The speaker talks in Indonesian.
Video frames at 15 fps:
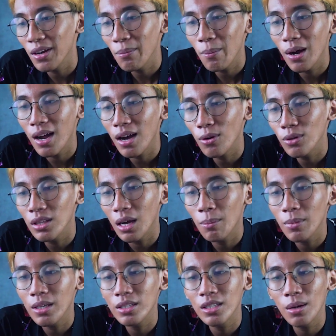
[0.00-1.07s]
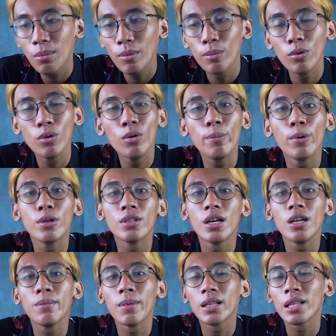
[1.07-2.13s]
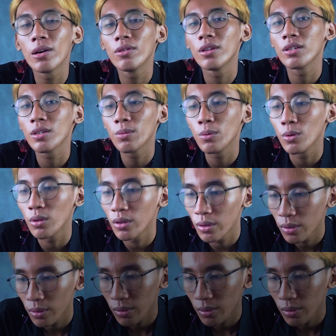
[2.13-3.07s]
ini mengaku tak menyesal membunuh bocah lima tahun tersebut.